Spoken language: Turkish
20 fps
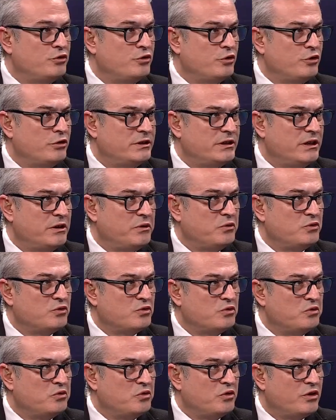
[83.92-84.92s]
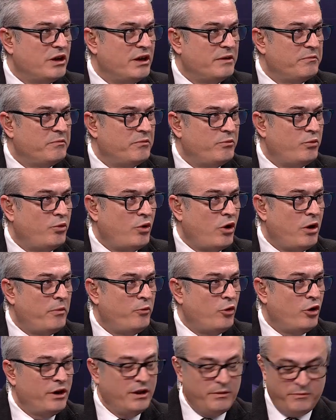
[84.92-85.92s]
çünkü Zeki Uzundurkan. Puan
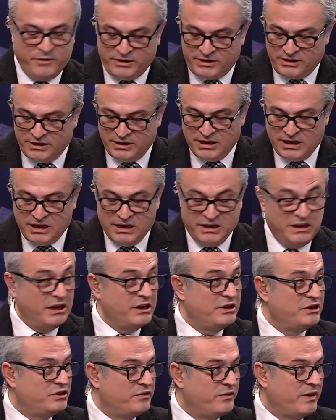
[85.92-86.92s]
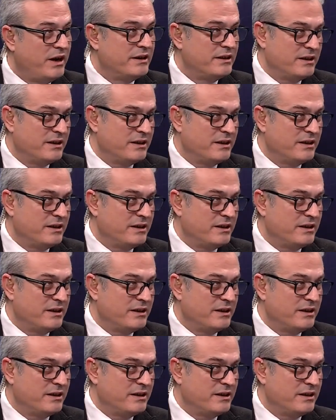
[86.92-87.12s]
puanı bir evet. yarış vardı.